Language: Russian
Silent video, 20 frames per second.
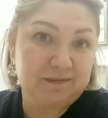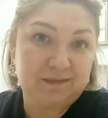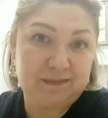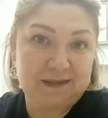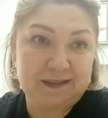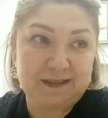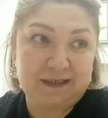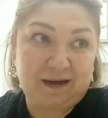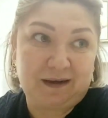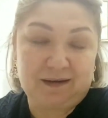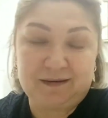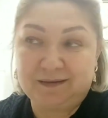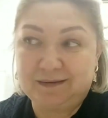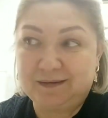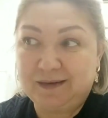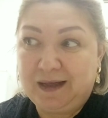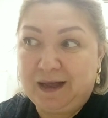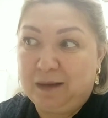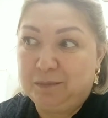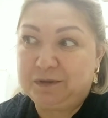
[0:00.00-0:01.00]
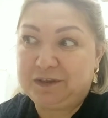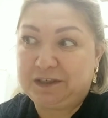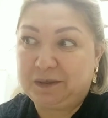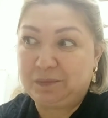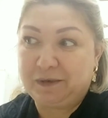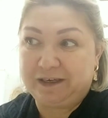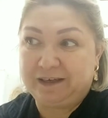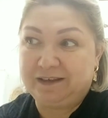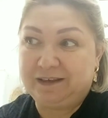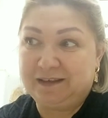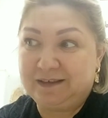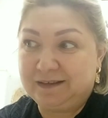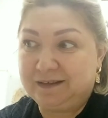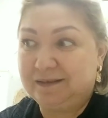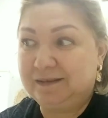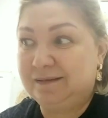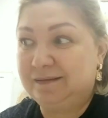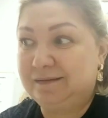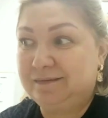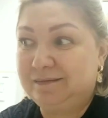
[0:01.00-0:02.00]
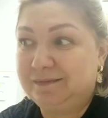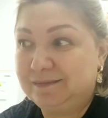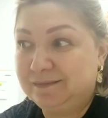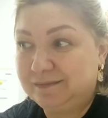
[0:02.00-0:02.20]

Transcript: за потребление